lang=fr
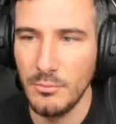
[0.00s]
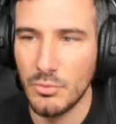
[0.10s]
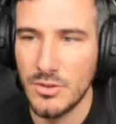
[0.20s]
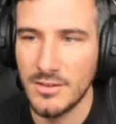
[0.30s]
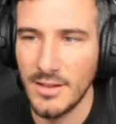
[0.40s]

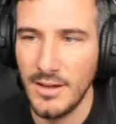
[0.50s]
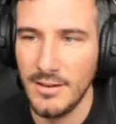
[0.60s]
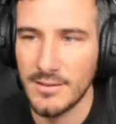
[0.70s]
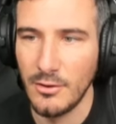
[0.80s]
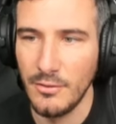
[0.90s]
Budget
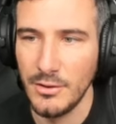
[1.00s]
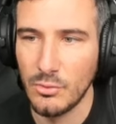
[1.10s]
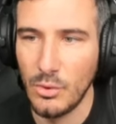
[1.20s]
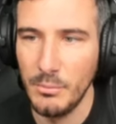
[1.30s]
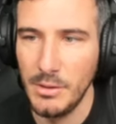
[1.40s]
salarial
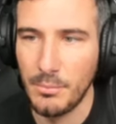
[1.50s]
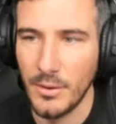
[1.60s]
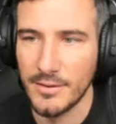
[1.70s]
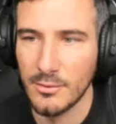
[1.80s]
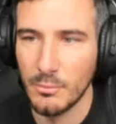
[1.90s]
123 000 pour
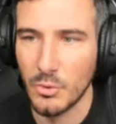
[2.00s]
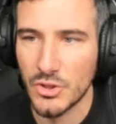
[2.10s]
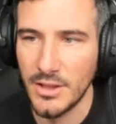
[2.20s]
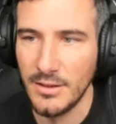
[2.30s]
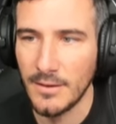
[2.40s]
la saison
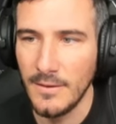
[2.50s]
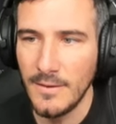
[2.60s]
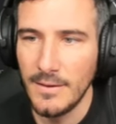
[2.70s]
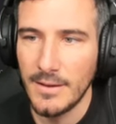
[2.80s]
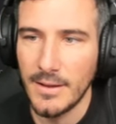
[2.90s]
prochaine
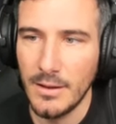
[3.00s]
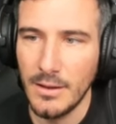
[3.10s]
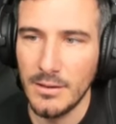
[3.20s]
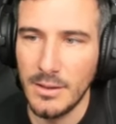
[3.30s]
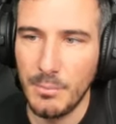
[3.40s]

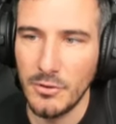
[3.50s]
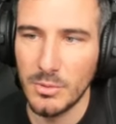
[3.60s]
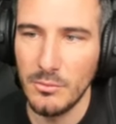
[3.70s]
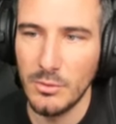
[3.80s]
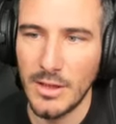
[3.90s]
et, dépenses
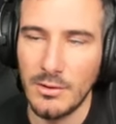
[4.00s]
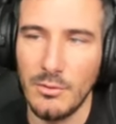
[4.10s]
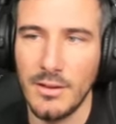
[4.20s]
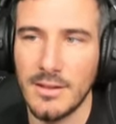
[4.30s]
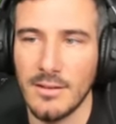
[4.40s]
prévues
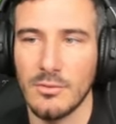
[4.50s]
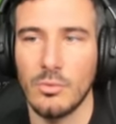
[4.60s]
95.